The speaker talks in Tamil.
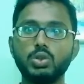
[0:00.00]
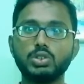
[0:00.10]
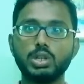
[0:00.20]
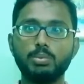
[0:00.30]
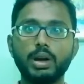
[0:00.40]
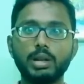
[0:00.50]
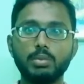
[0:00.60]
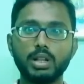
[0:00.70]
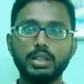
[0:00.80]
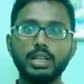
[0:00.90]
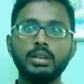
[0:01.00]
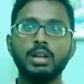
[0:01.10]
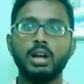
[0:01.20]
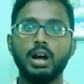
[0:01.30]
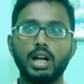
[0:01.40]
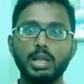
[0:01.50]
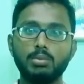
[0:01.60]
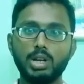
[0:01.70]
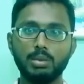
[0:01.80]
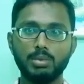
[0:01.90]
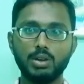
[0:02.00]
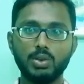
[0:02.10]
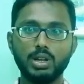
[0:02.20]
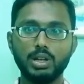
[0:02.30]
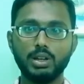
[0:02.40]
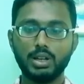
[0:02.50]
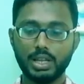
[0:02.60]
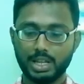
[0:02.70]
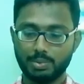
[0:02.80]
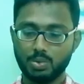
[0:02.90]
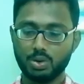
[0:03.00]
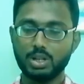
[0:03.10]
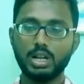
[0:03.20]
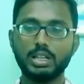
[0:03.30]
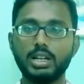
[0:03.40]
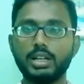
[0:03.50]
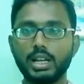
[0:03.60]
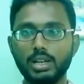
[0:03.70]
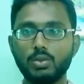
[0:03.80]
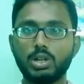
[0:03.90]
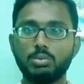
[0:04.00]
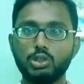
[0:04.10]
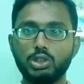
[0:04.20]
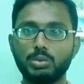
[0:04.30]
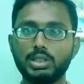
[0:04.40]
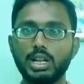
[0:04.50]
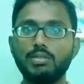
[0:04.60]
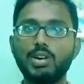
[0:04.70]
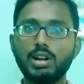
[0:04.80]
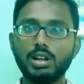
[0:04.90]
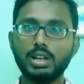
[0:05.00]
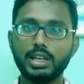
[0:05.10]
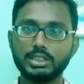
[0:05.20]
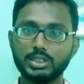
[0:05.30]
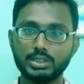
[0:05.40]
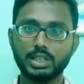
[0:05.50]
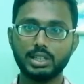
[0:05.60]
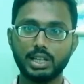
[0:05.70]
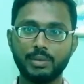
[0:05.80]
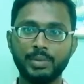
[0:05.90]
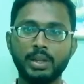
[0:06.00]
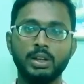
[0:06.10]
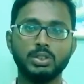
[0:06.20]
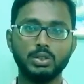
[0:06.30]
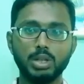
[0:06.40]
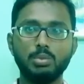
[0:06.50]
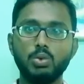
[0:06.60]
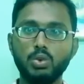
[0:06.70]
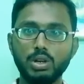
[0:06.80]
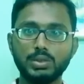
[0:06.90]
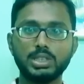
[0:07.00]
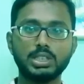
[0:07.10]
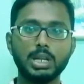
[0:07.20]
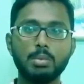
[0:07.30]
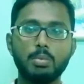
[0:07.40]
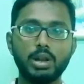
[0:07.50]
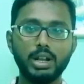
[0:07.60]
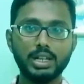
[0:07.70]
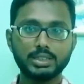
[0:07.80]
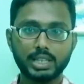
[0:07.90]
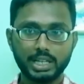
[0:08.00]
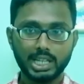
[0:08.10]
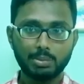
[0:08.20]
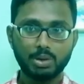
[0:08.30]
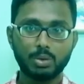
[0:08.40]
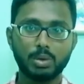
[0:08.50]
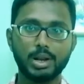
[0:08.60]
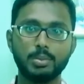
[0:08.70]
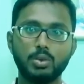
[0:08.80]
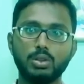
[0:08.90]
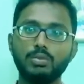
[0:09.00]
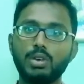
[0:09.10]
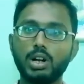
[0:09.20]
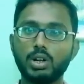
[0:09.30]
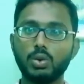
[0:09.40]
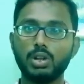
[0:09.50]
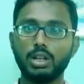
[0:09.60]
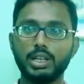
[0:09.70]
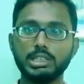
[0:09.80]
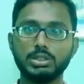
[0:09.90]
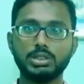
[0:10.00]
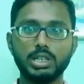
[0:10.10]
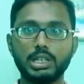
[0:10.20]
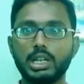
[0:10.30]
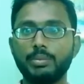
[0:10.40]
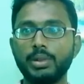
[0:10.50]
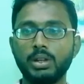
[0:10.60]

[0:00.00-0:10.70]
சொல்யூஷனை பயன்படுத்தி அது மூலயமா ஒரு லேயரை போட்டு அதில் டைல் ஒட்டும் போது வந்து பார்த்திங்கன்னா வாட்டர் லீக்கேஜ் வந்து தடுக்கலாம் ஸோ இந்த மூணு விஷயத்தை நம்ம பில்டிங்கை சரியாக பண்ணணுனாலே போதும் வாட்டரோட லீக்கேஜ் வந்து தடுக்கலாம்